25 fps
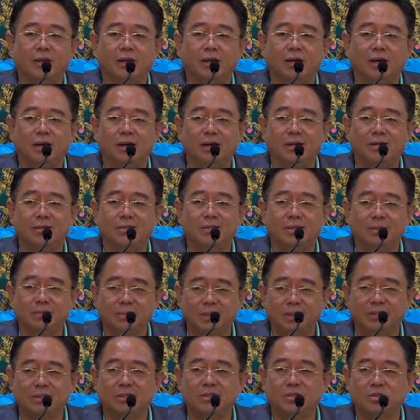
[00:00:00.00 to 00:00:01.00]
呃，你
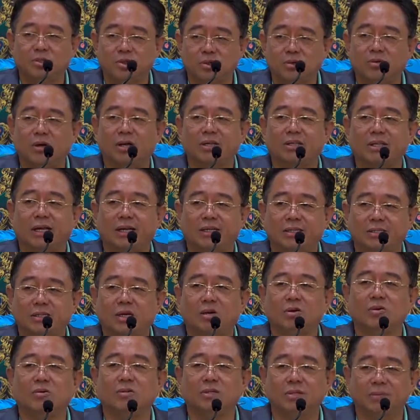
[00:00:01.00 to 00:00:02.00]
们这穷光蛋
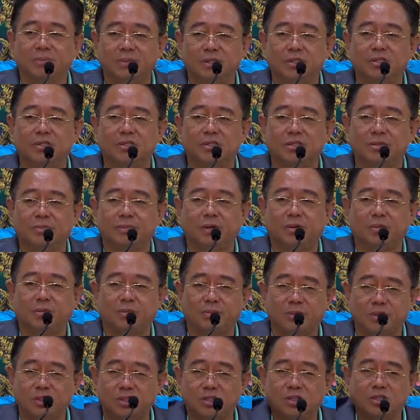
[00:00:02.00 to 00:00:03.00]
照顾你们是什么？我
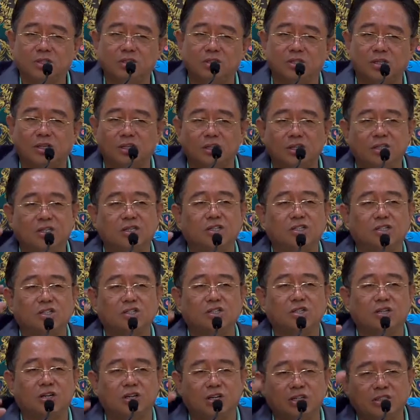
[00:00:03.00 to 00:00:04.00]
们特意
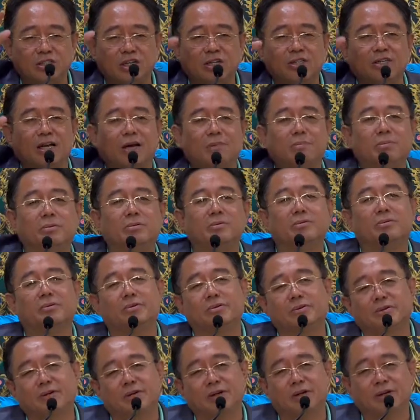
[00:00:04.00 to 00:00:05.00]
设了上下铺。
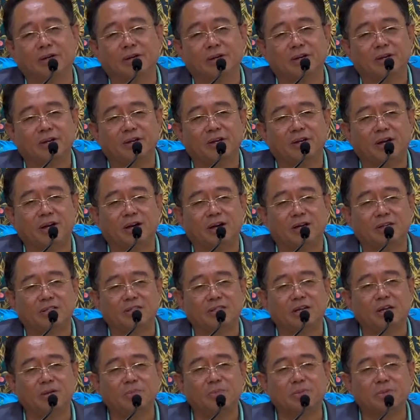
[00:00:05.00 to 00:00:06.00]
啊，
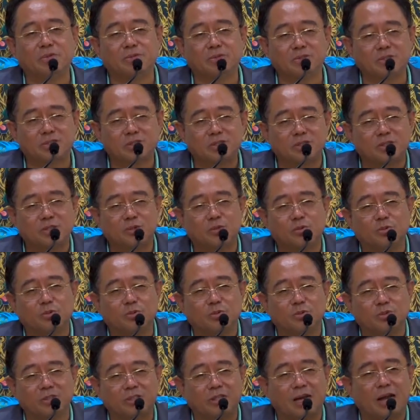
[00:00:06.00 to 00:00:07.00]
上铺四十
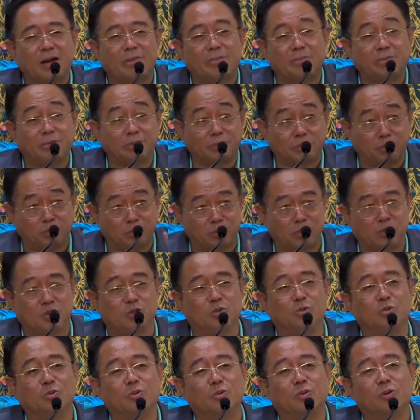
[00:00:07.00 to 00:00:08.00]
五，下铺五
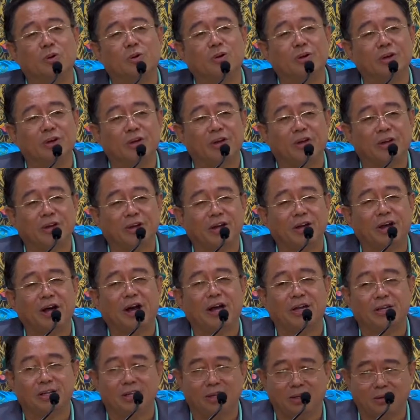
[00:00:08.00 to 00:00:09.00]
十五，
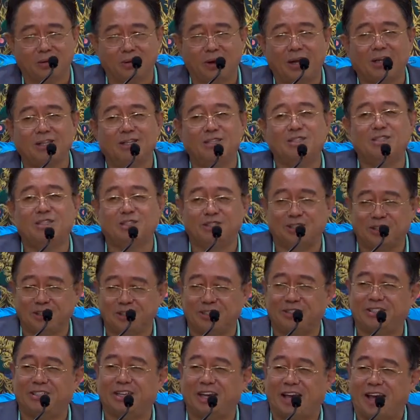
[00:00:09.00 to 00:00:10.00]
啊，你花得起这
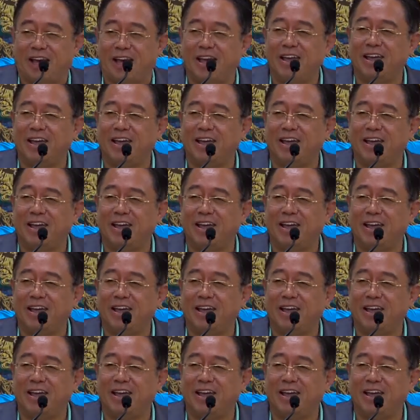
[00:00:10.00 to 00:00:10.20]
个钱，